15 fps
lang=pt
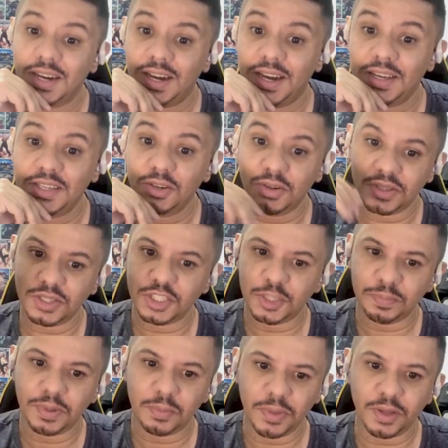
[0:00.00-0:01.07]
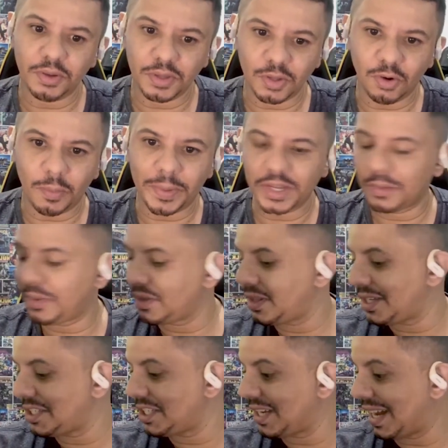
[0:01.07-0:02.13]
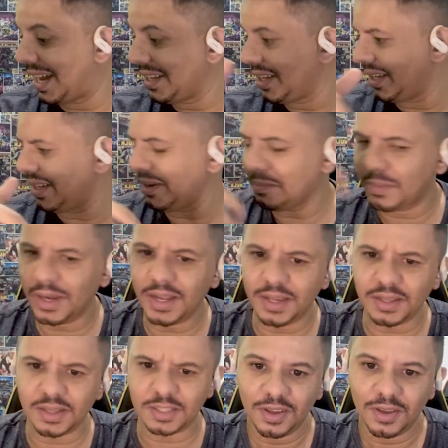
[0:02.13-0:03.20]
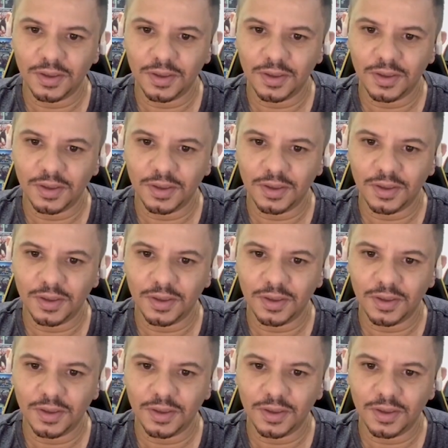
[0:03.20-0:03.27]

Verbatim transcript: Aí eu assisti primeiro, então, o Apartamento 7A eu e também aí, não, beleza. Eu tipo...